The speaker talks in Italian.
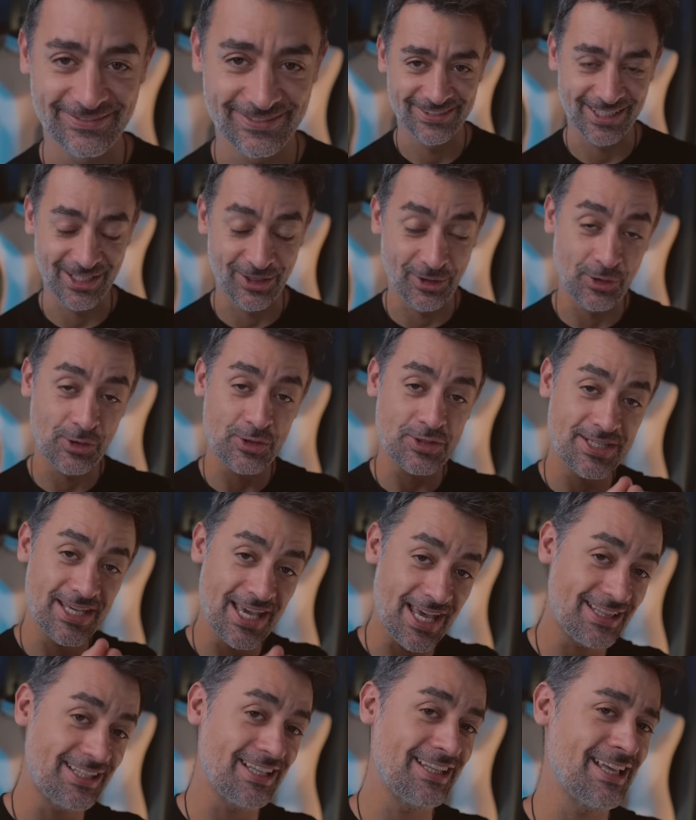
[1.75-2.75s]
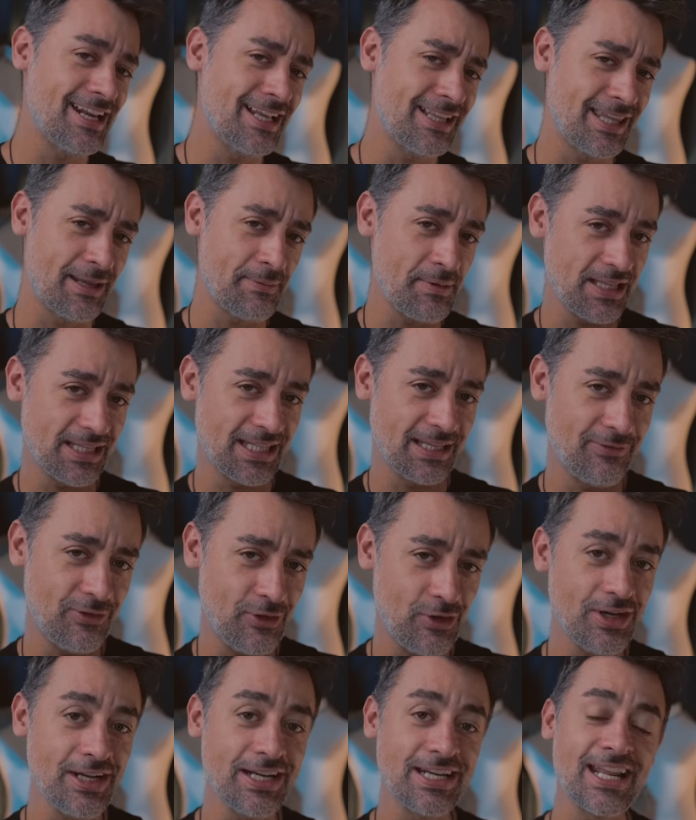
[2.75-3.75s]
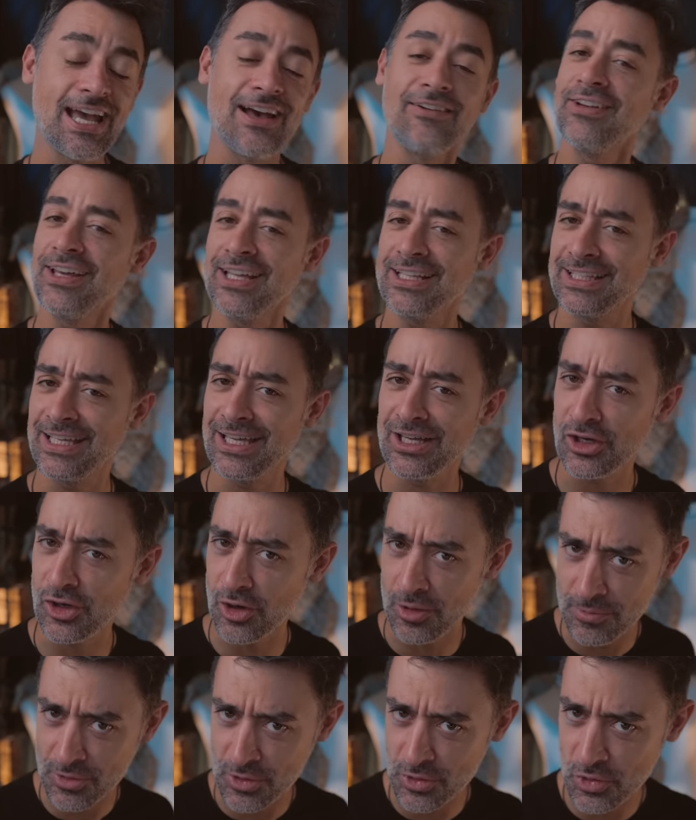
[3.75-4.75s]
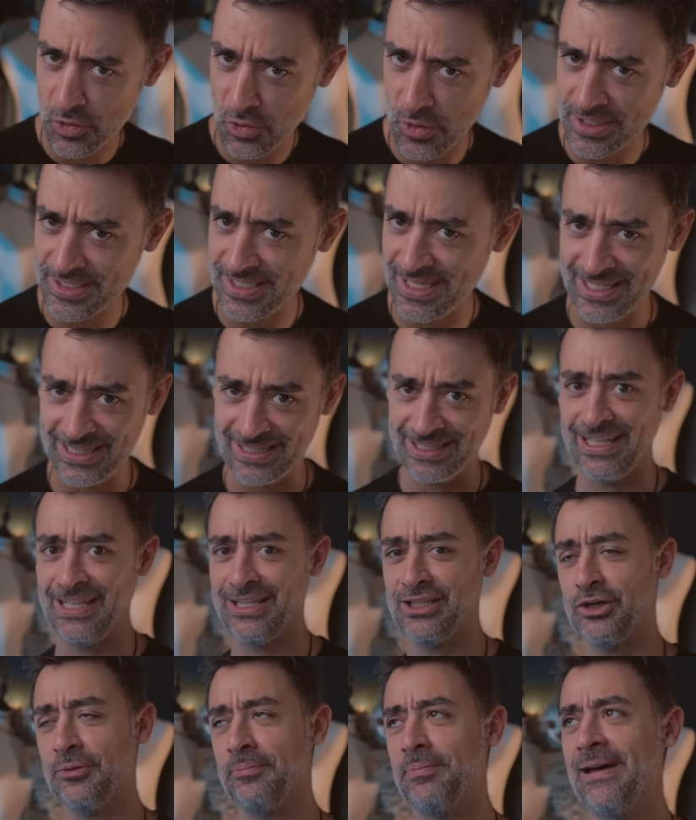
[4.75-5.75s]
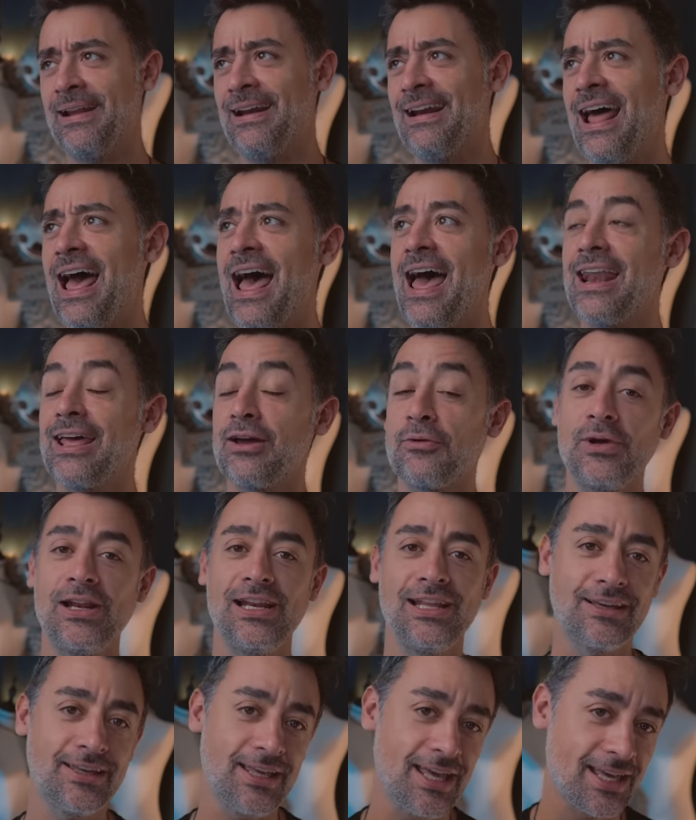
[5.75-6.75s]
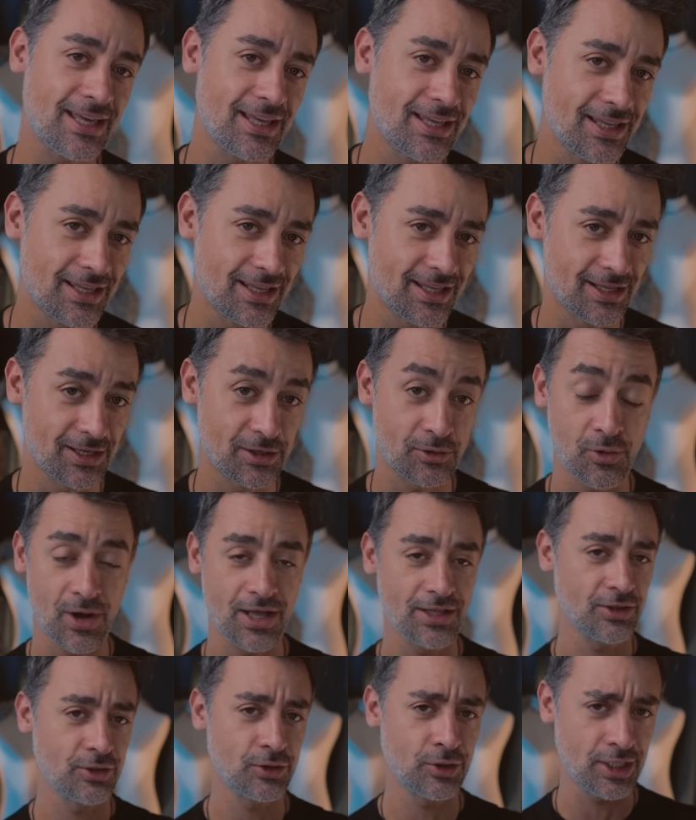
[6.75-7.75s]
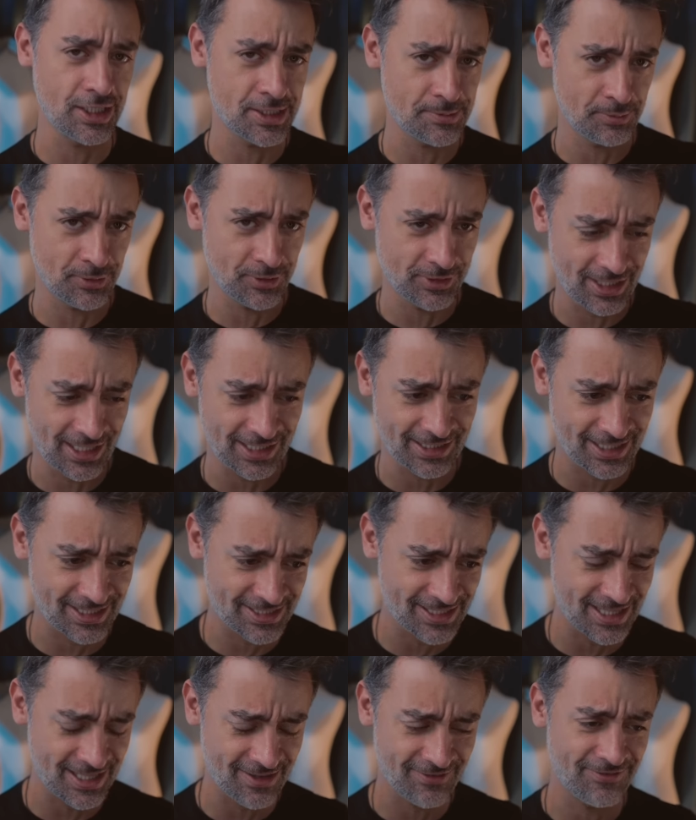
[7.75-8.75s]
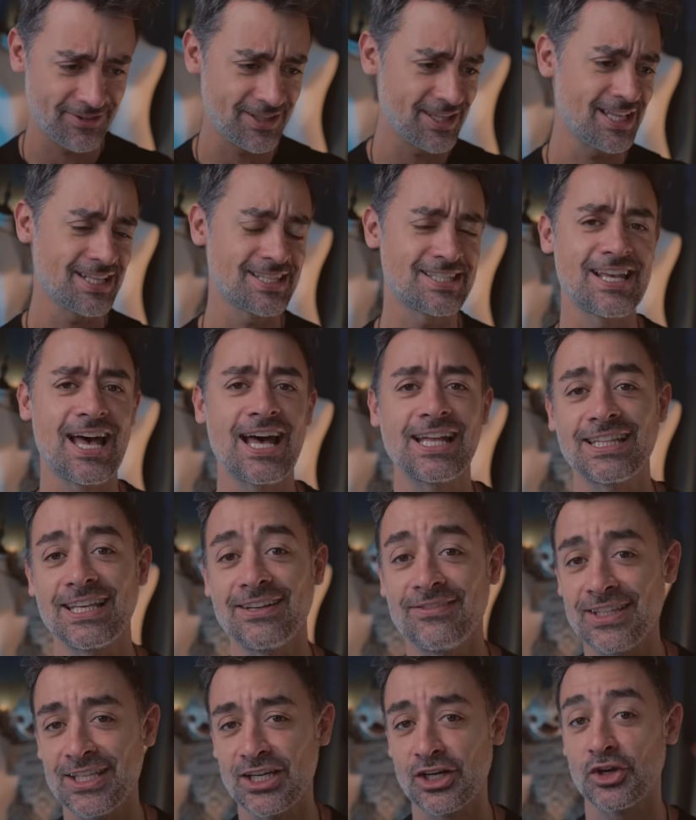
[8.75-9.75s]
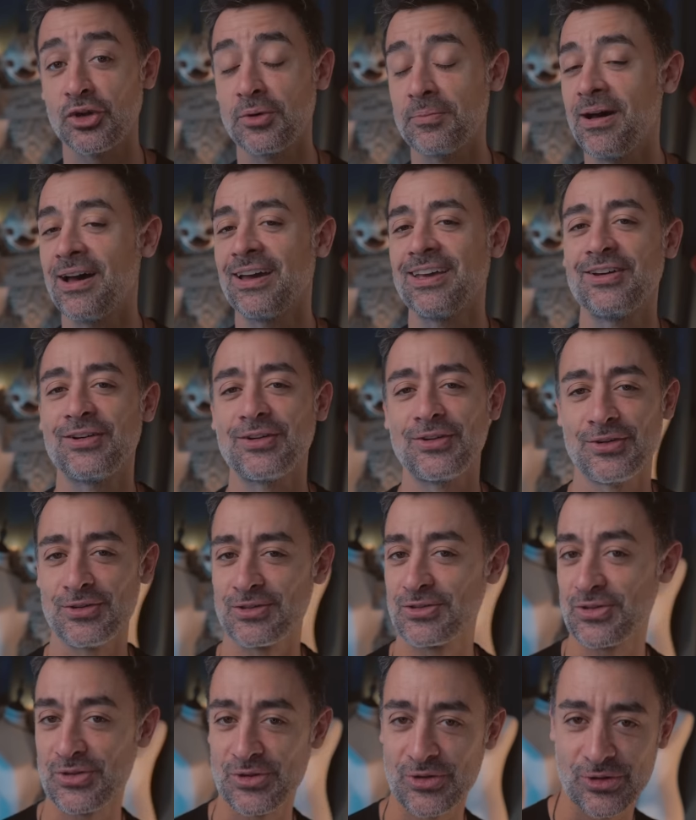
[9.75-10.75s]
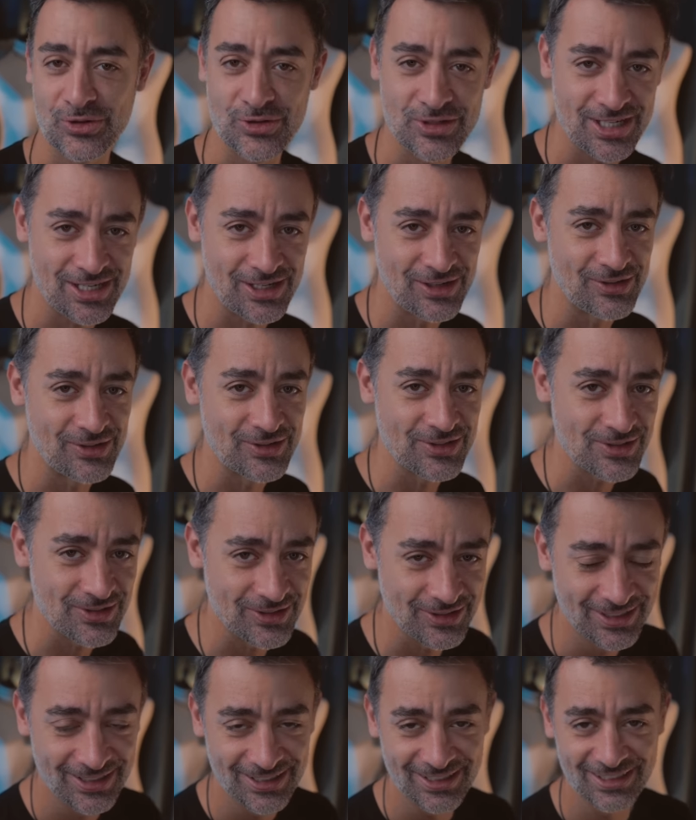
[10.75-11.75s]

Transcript: Se non lo siete direttamente voi, ne avete comunque sentito parlare. Quelli che eh, quando rispondete che siete fidanzate vi dicono ma io non sono geloso.